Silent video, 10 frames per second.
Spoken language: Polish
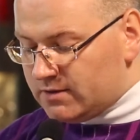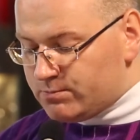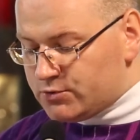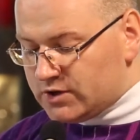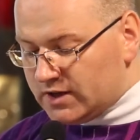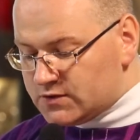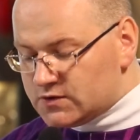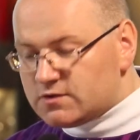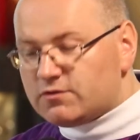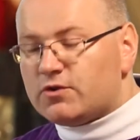przed
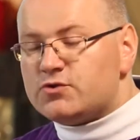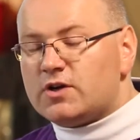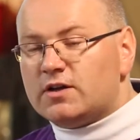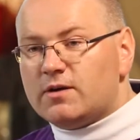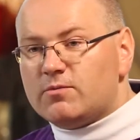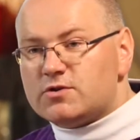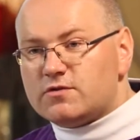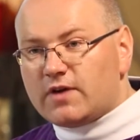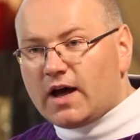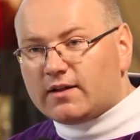stworzeniem
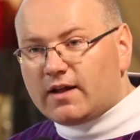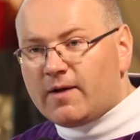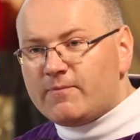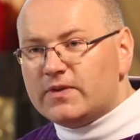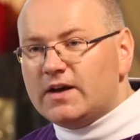świata,